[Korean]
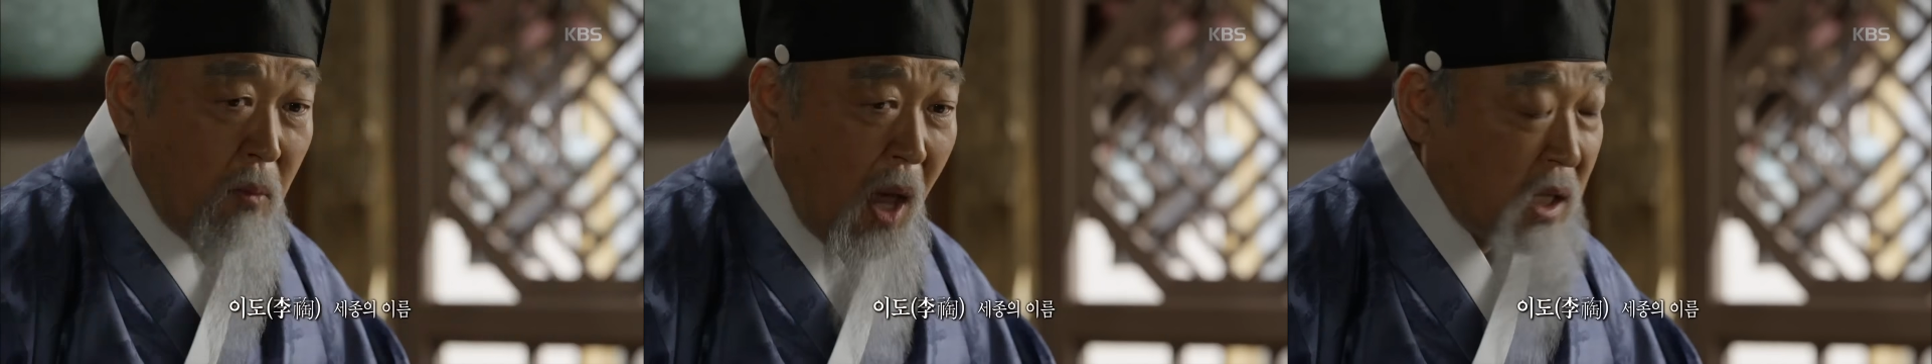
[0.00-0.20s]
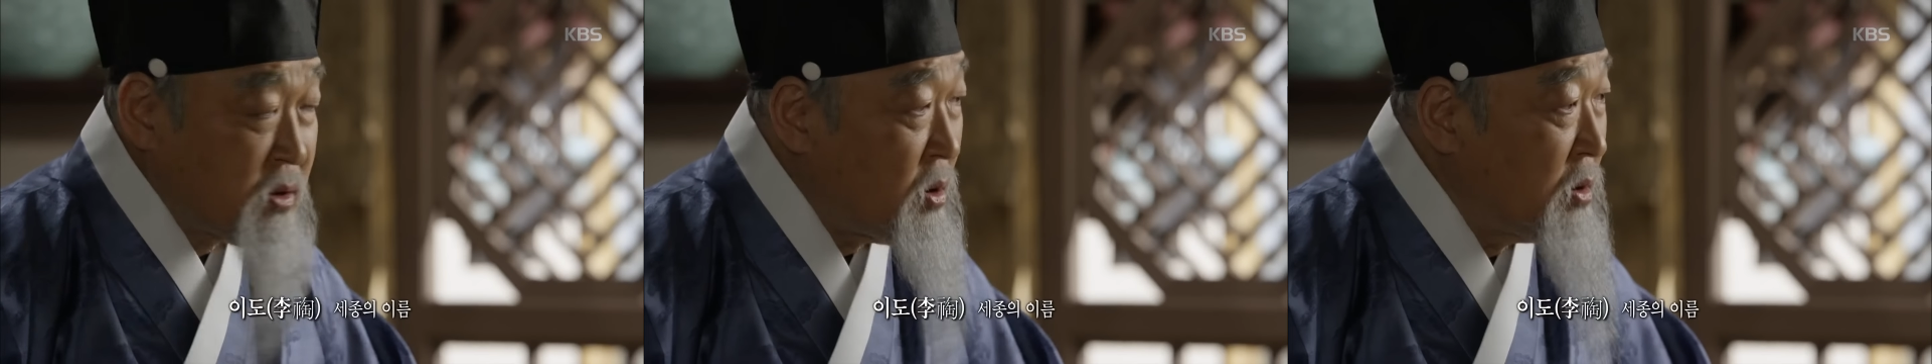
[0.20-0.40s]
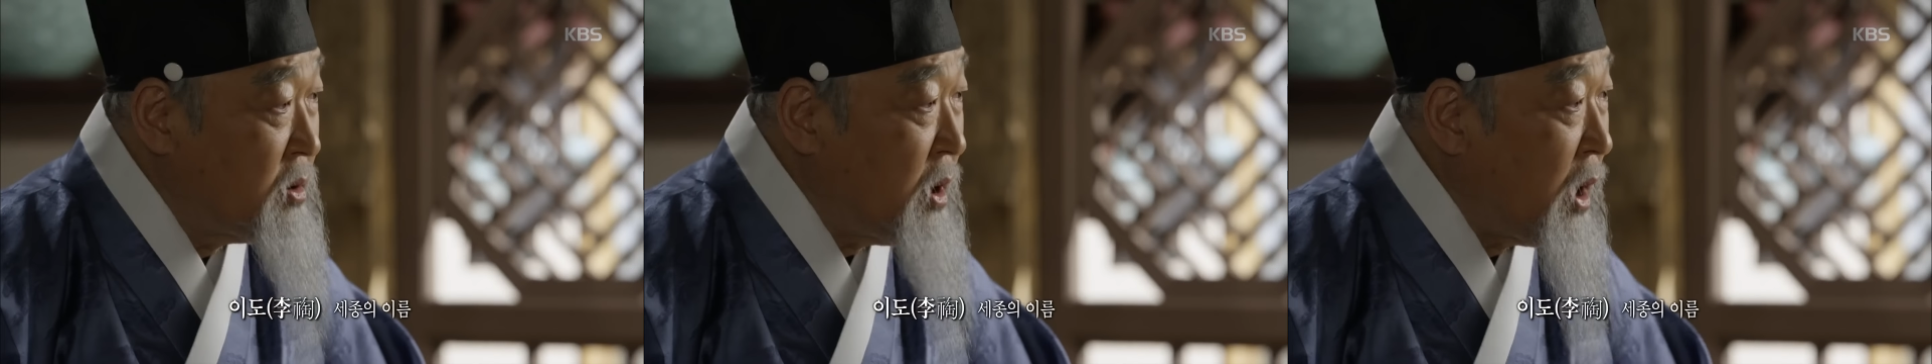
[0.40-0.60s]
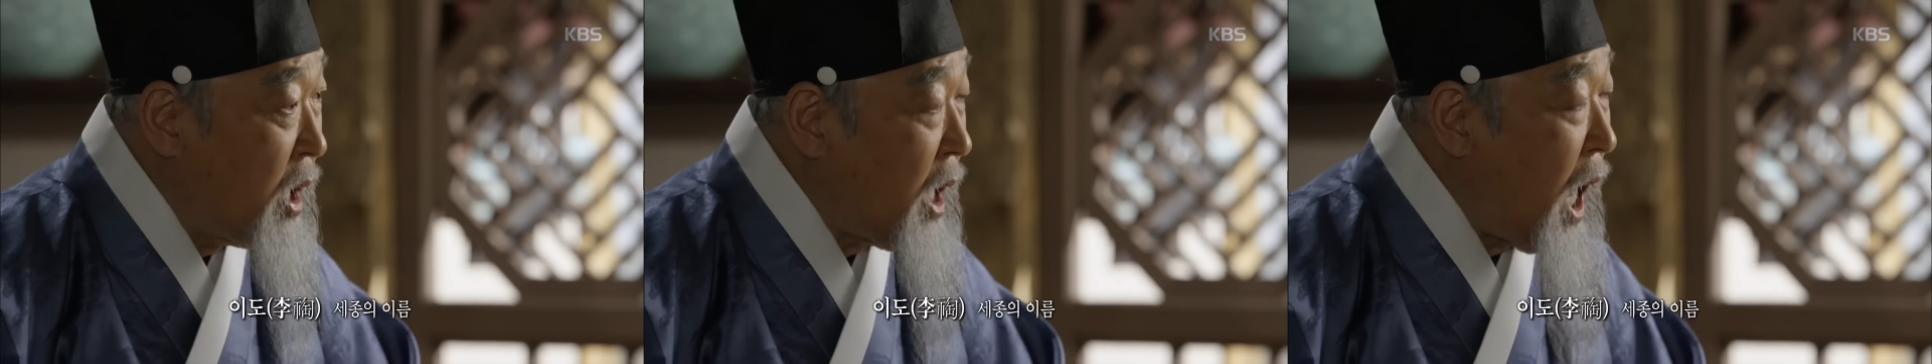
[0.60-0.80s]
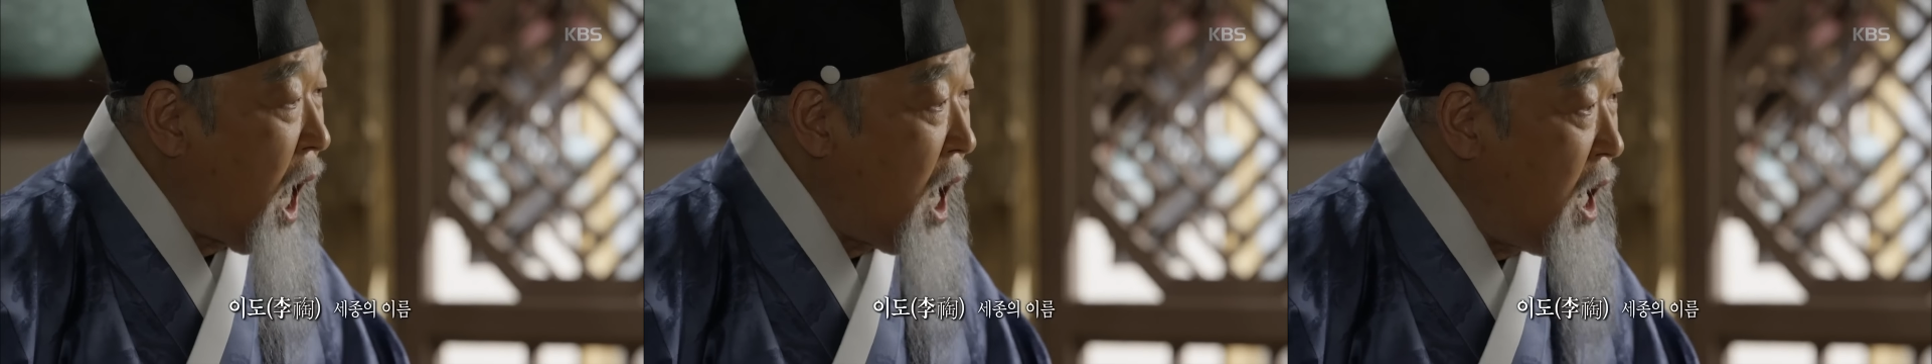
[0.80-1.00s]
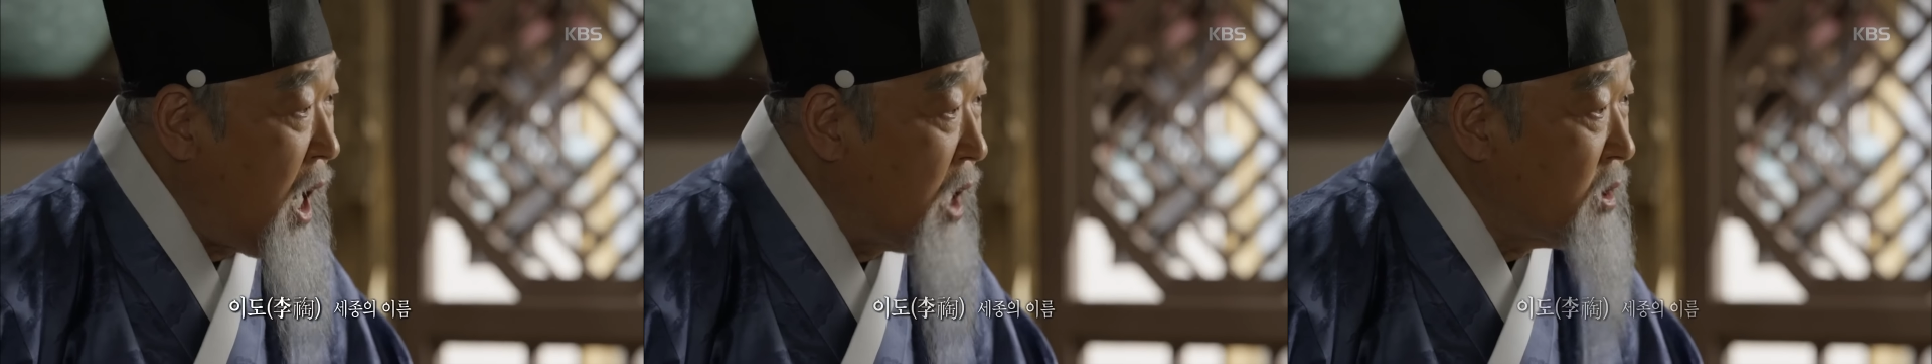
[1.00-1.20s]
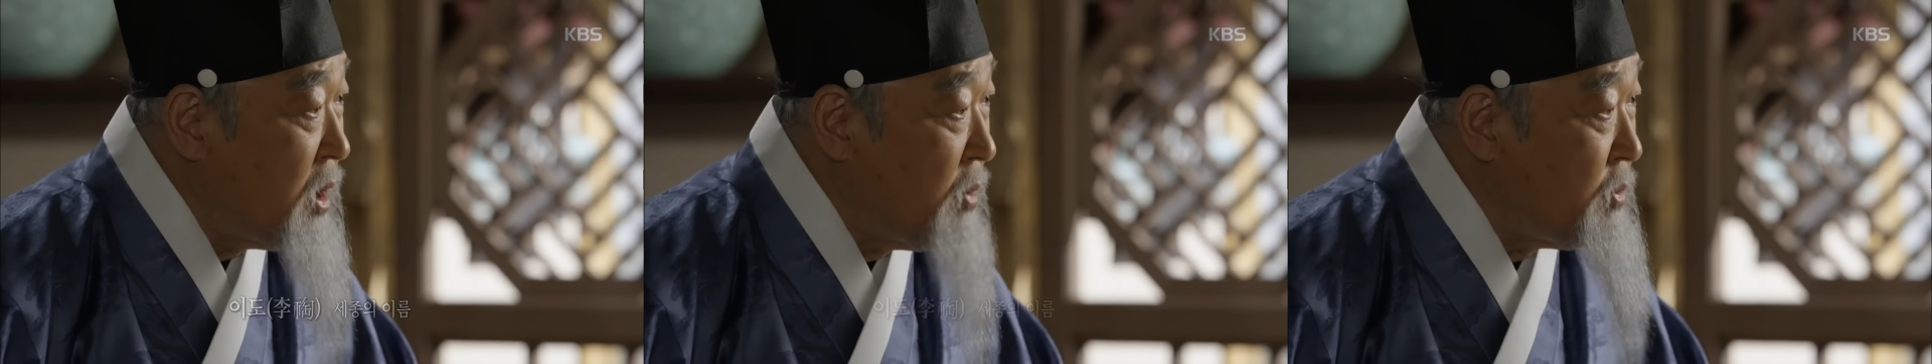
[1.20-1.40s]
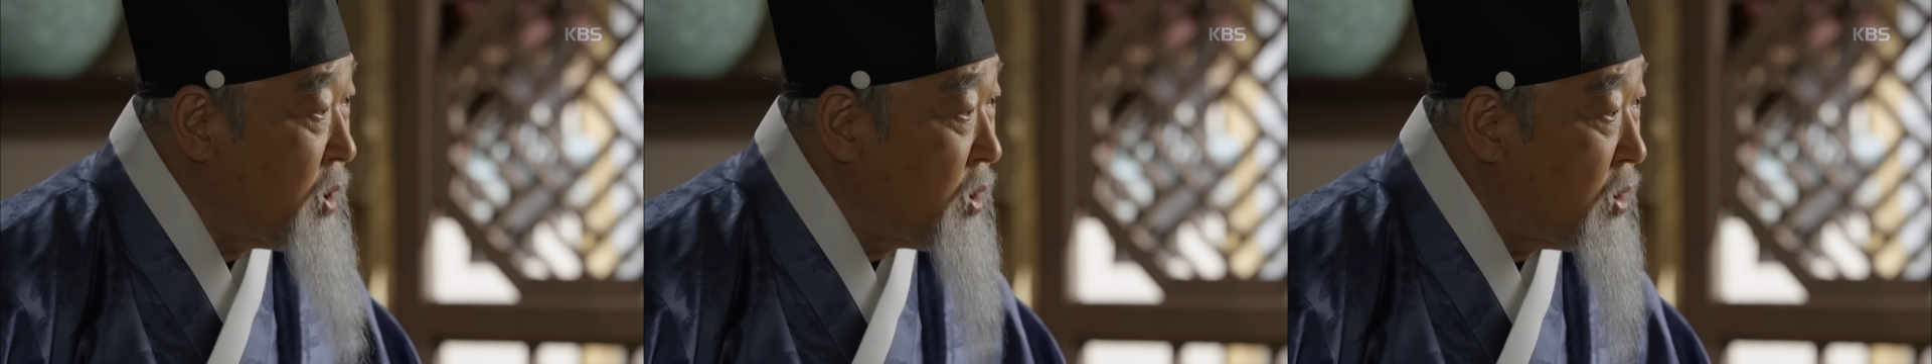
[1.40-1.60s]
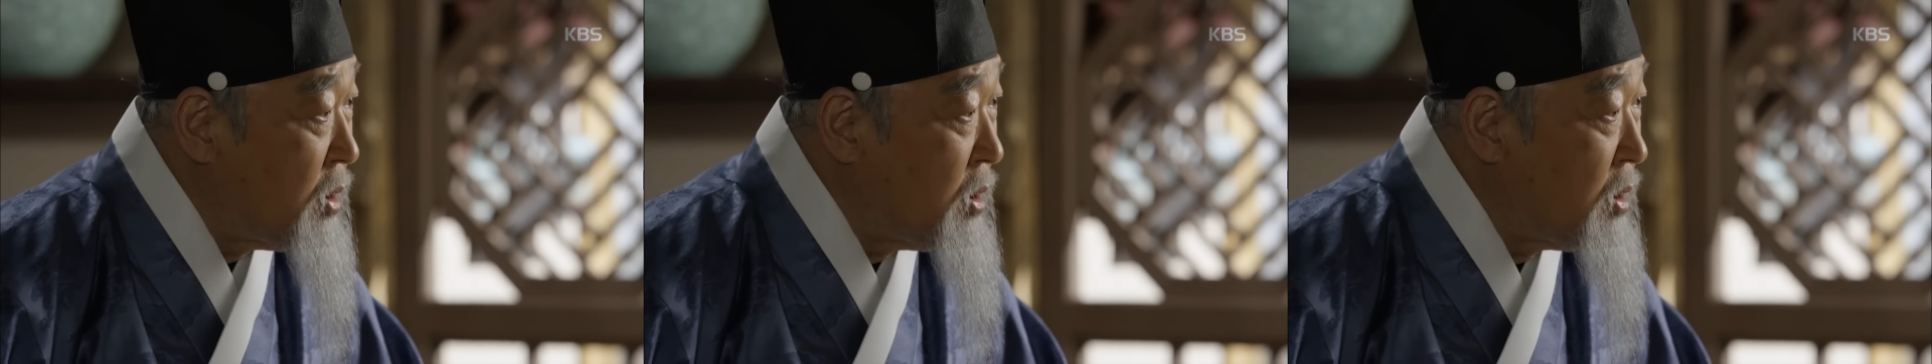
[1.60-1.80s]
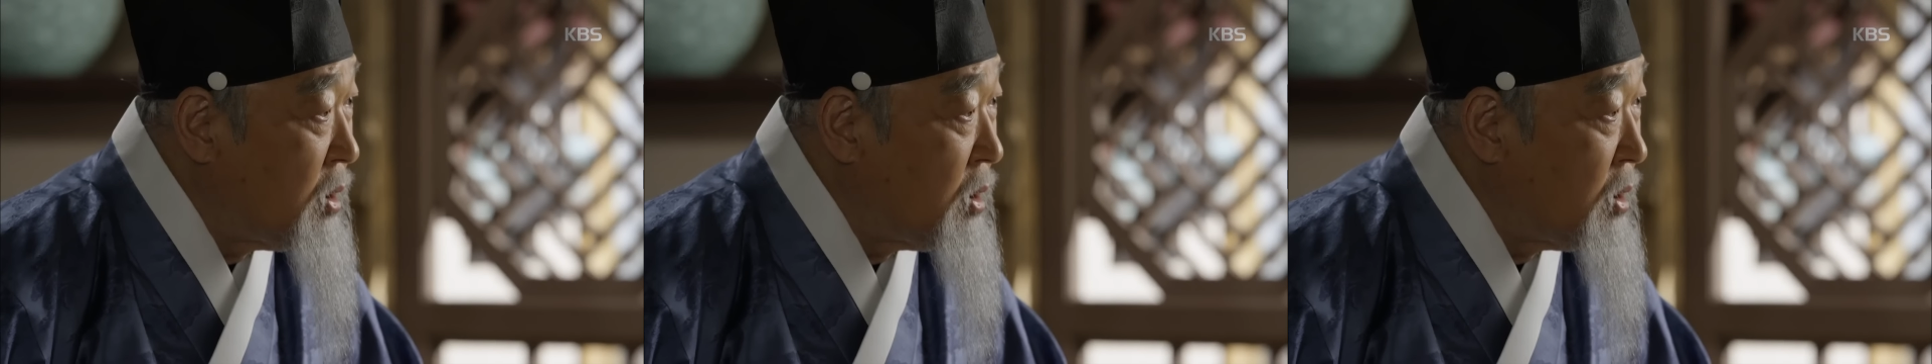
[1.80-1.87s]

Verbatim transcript: 백성들에게 알랑대며